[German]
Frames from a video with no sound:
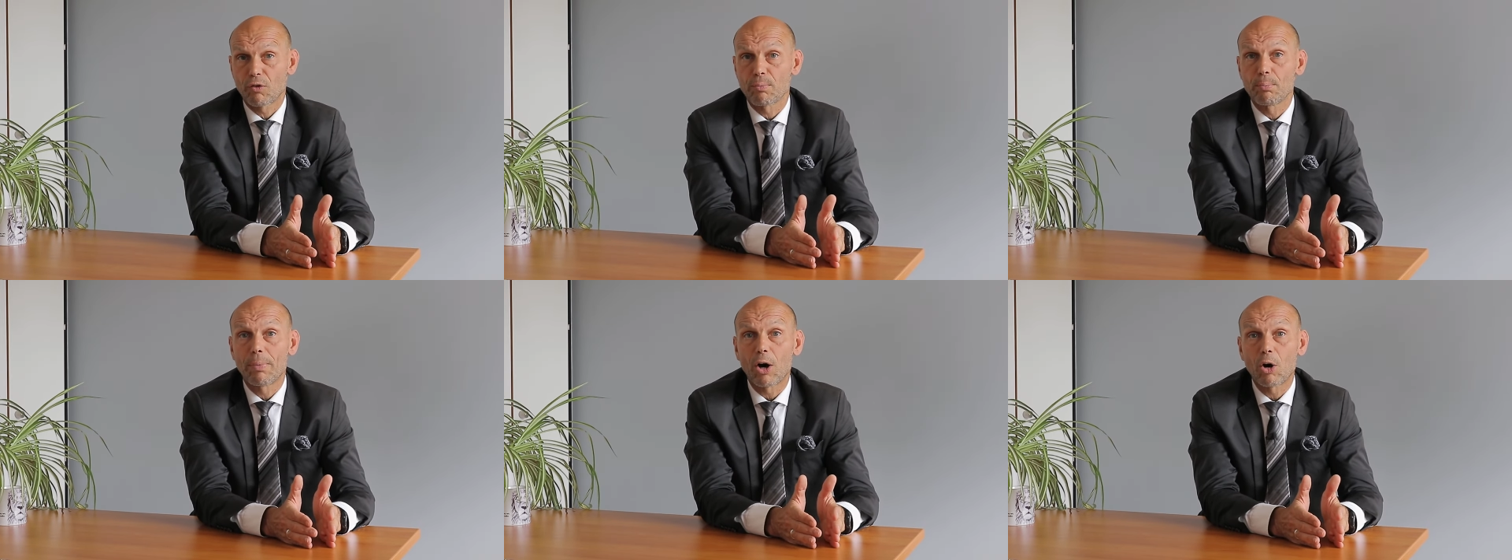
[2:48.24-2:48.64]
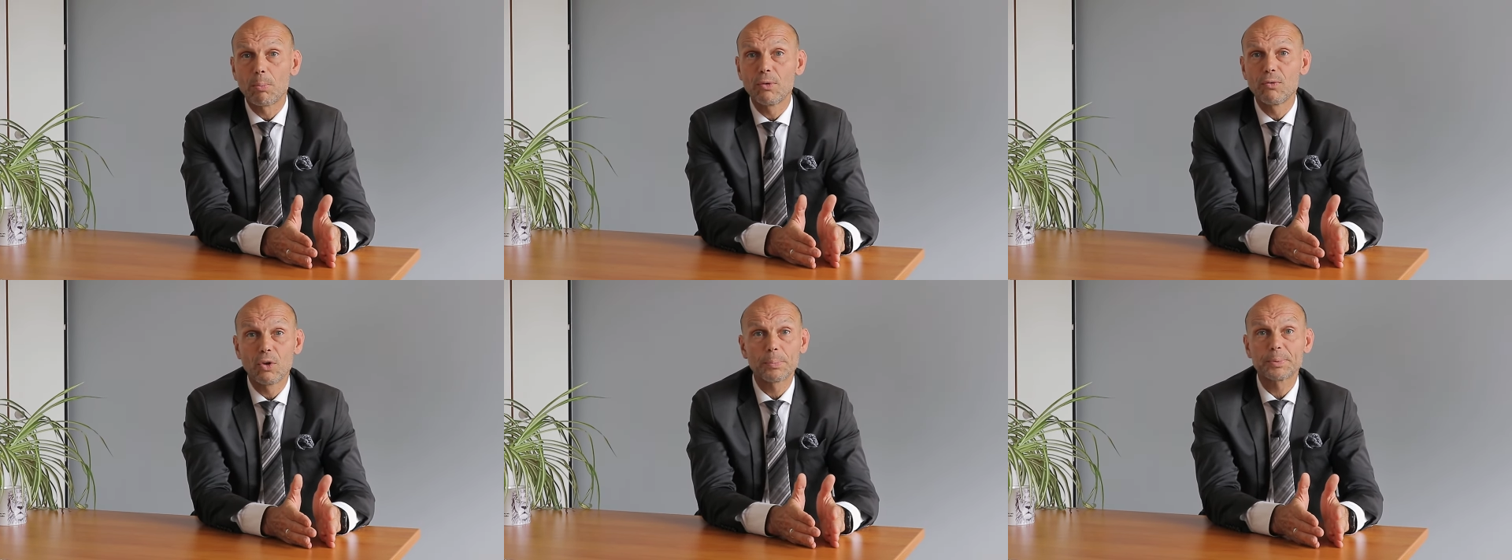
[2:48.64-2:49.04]
auf dem
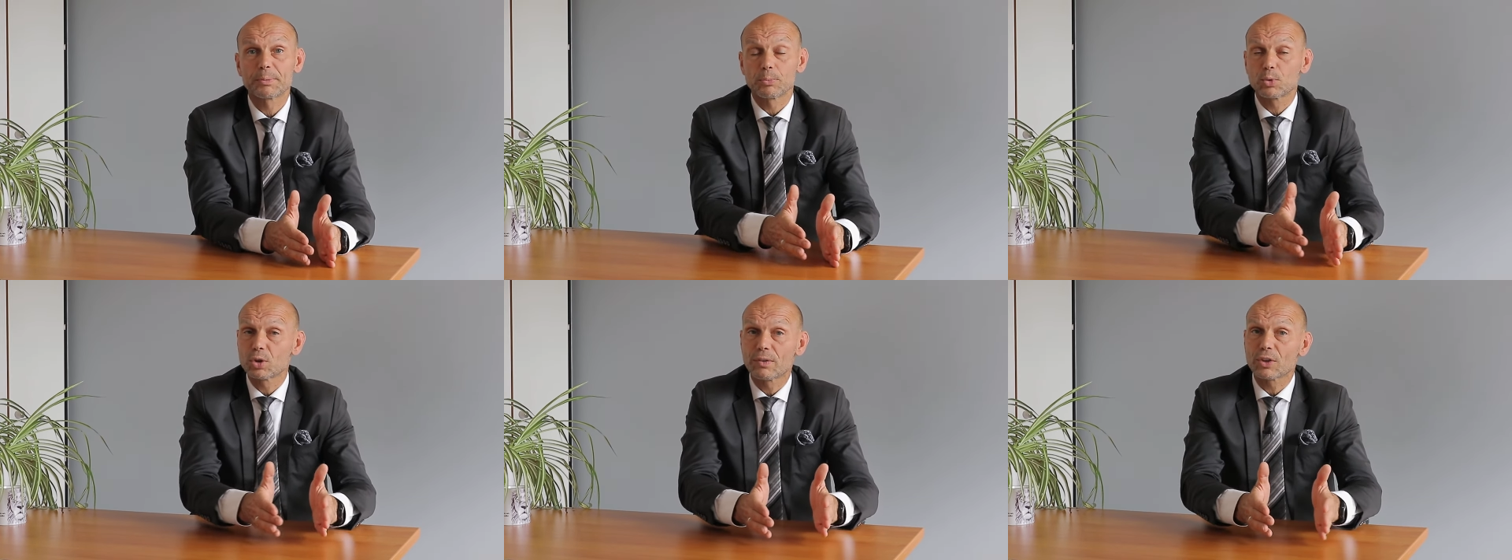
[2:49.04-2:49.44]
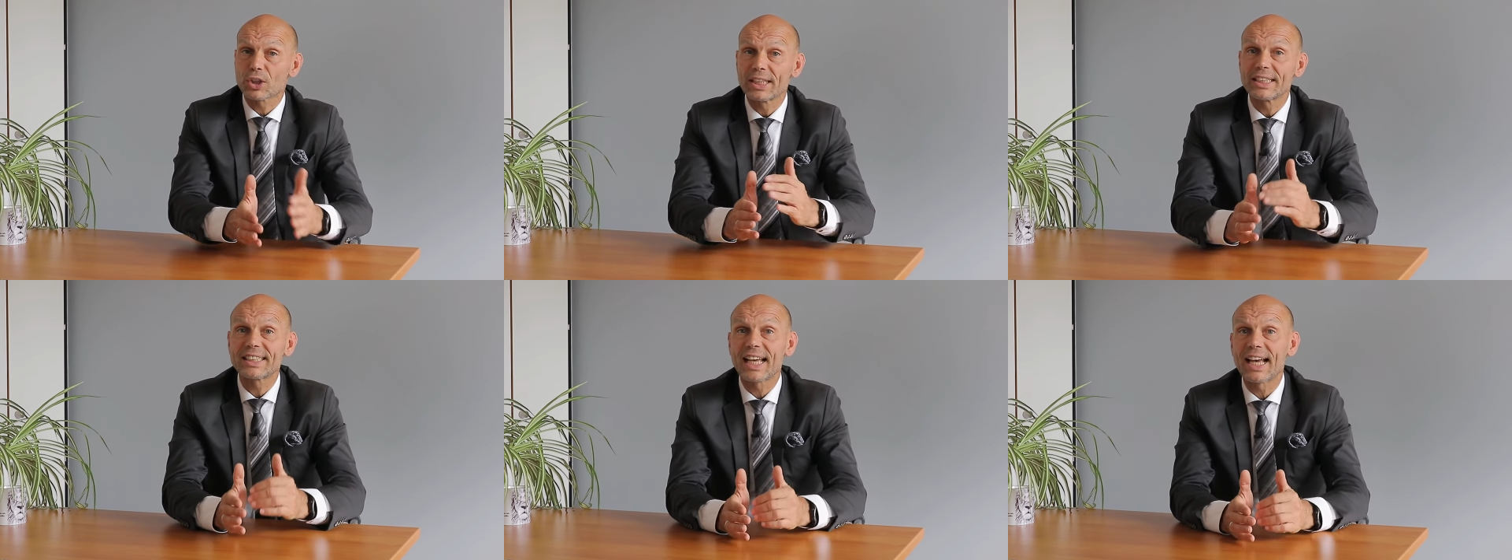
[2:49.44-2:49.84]
Bau bewirbst, musst du
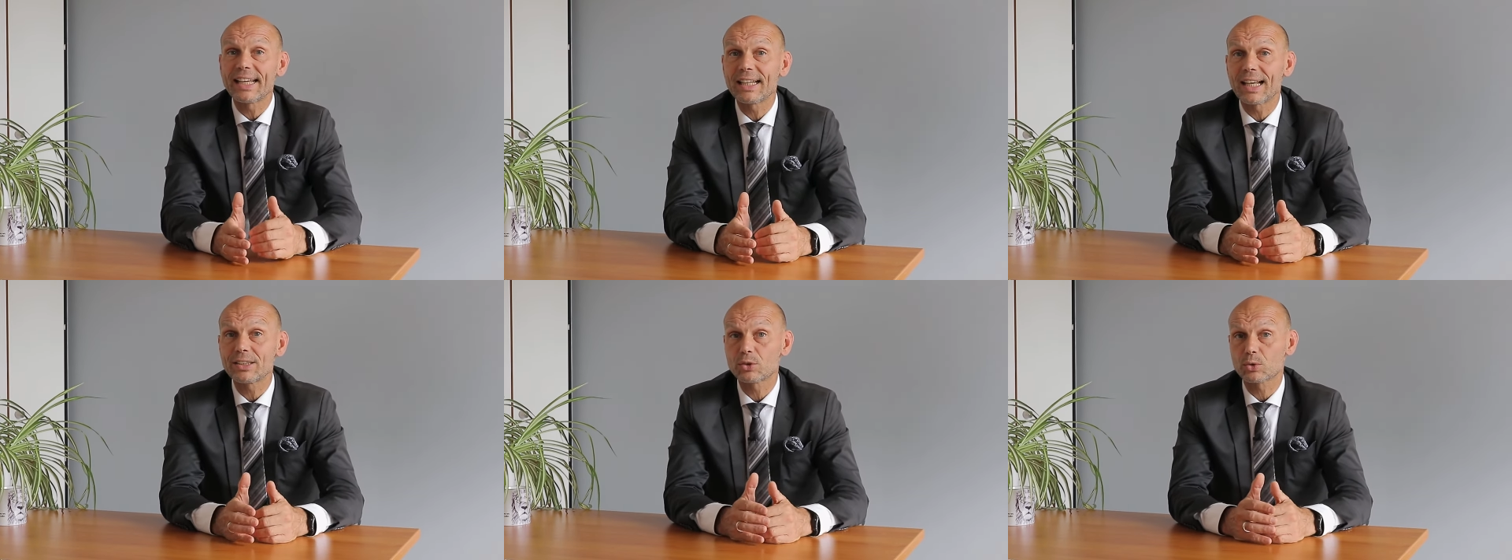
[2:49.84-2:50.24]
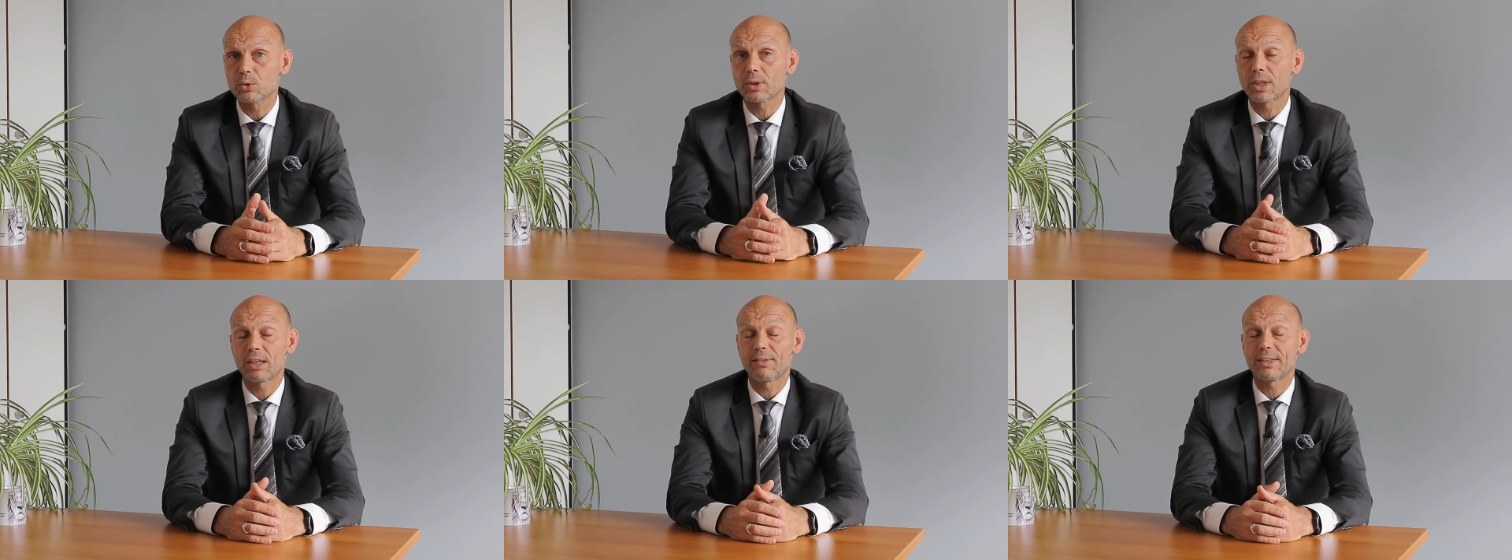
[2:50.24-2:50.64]
wahrscheinlich keinen
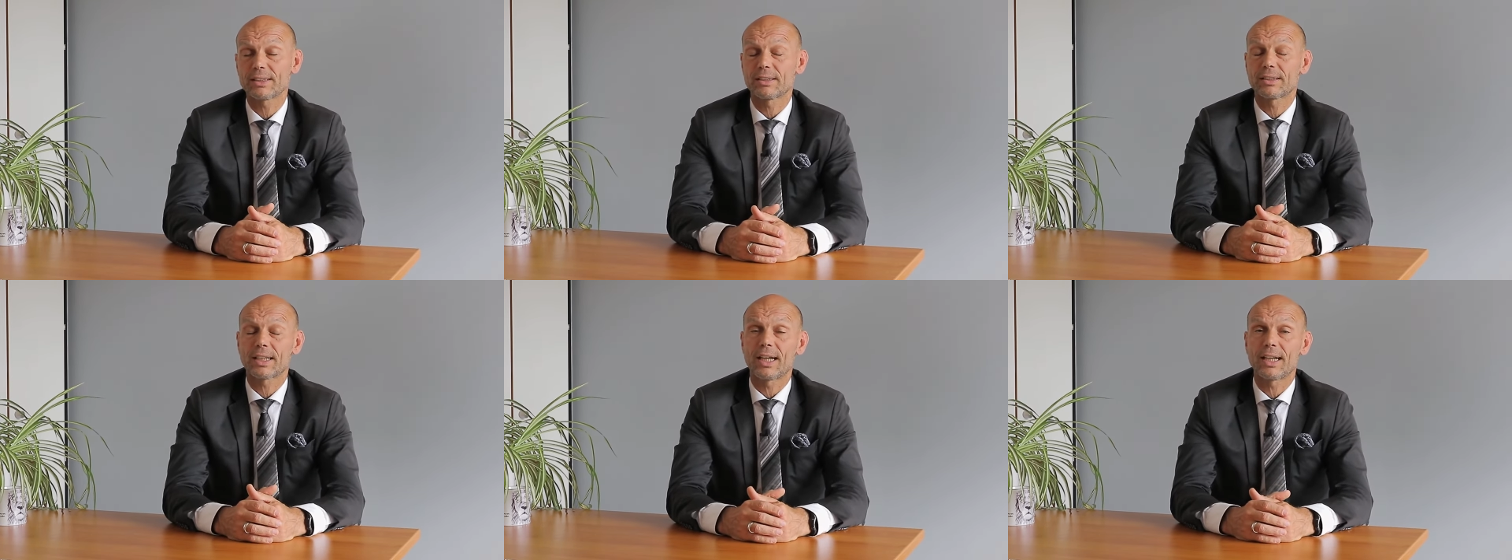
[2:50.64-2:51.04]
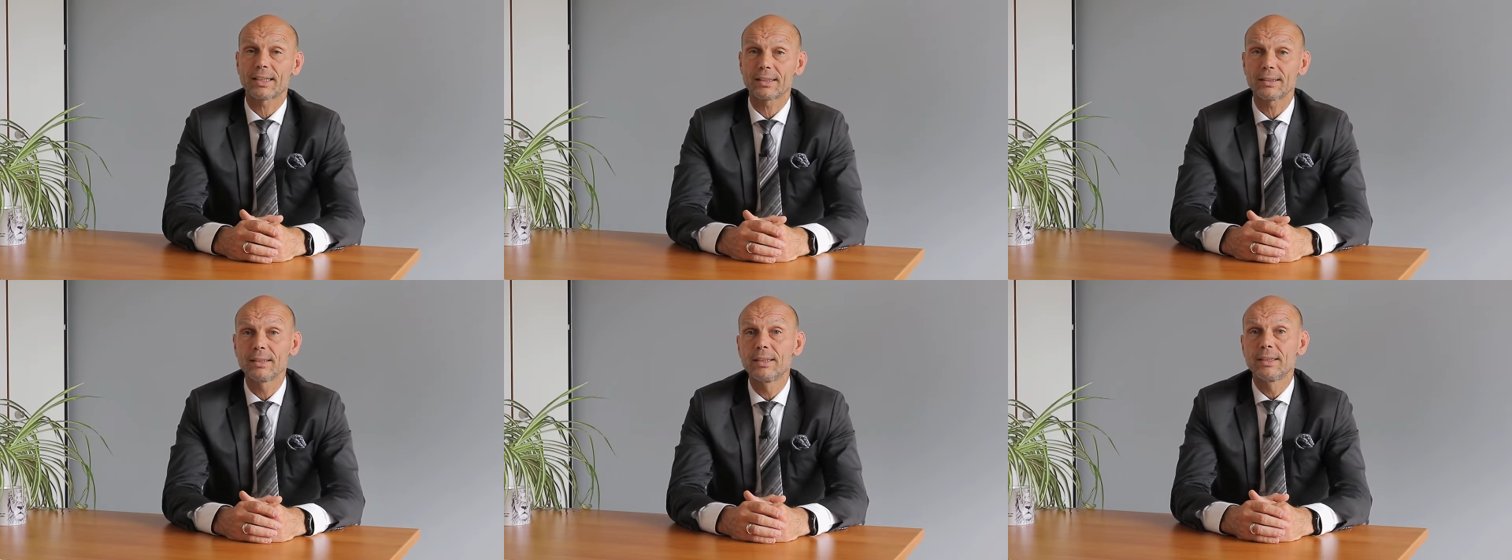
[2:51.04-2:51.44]
Anzug und Krawatte
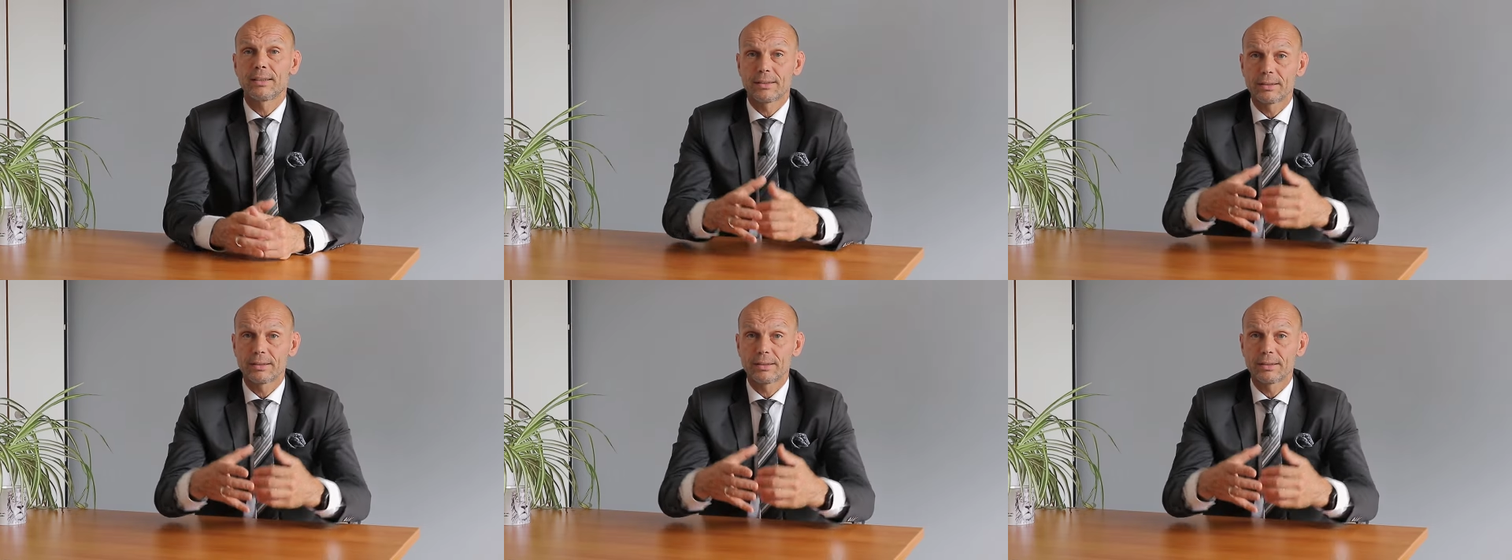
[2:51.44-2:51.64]
tragen.